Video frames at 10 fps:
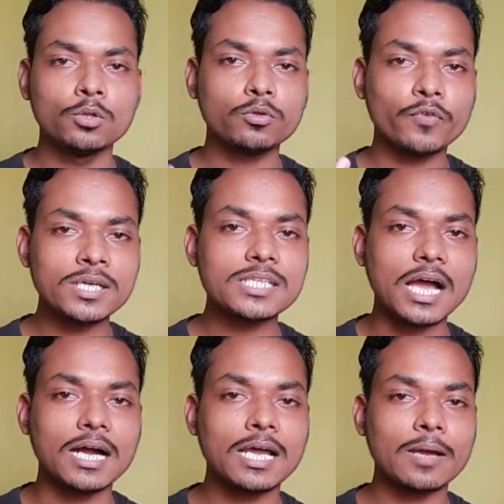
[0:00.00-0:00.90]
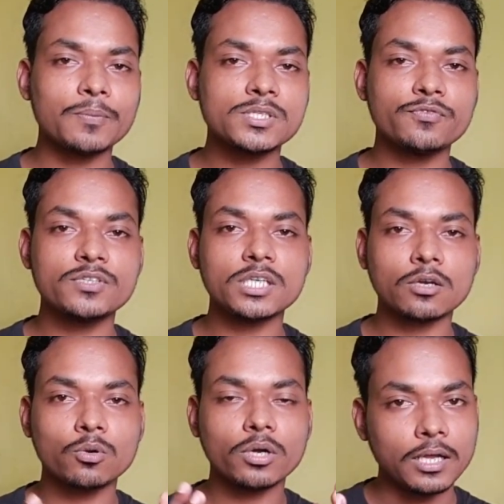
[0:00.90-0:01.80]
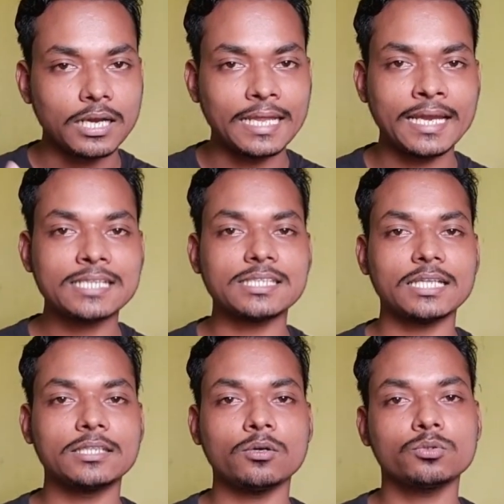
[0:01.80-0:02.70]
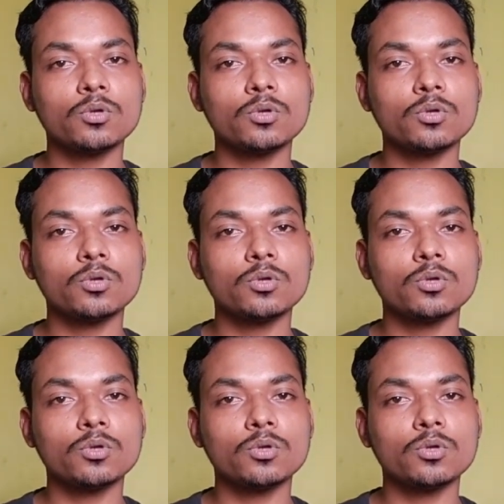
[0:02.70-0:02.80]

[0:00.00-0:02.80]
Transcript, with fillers: तो फ्रेंड्स अगर आप इस फीचर को लेना चाहते हो